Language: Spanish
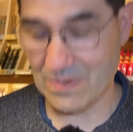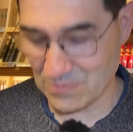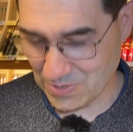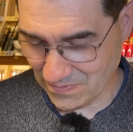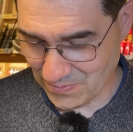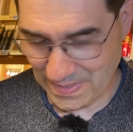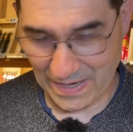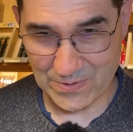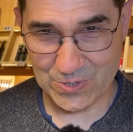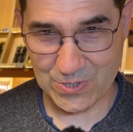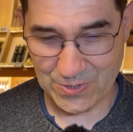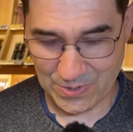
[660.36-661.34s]
lo hemos disfrutado
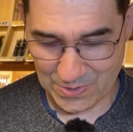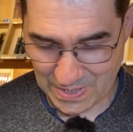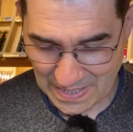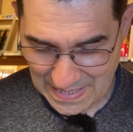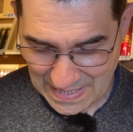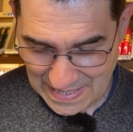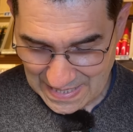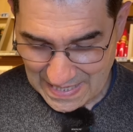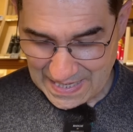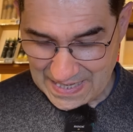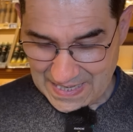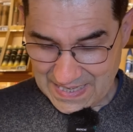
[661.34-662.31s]
nosotros.
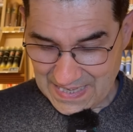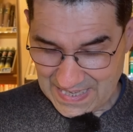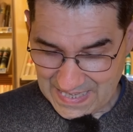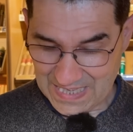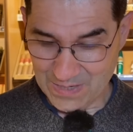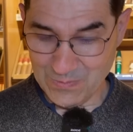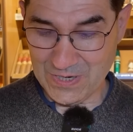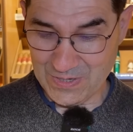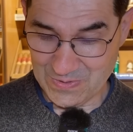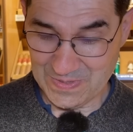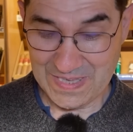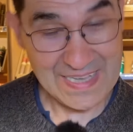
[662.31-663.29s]
Y
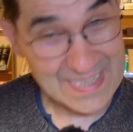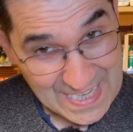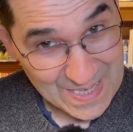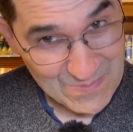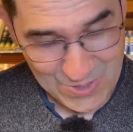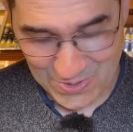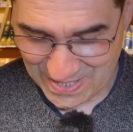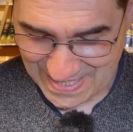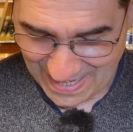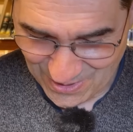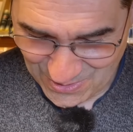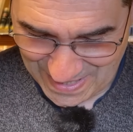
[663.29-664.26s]
bueno, y ya seguimos con
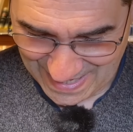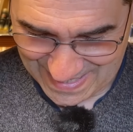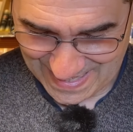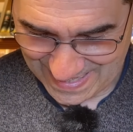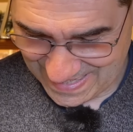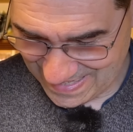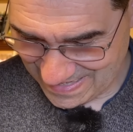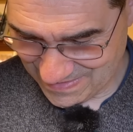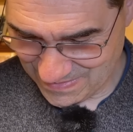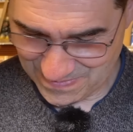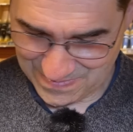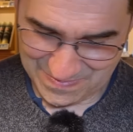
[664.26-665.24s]
estas joyas. Aquí
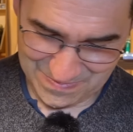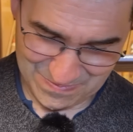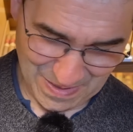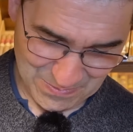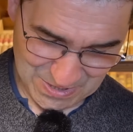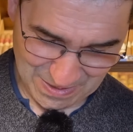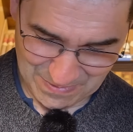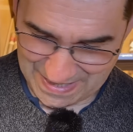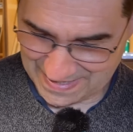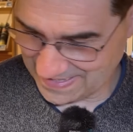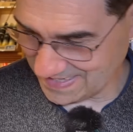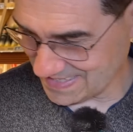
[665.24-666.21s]
vamos a
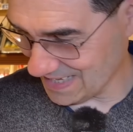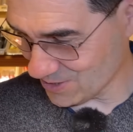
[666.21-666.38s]
hablar de esta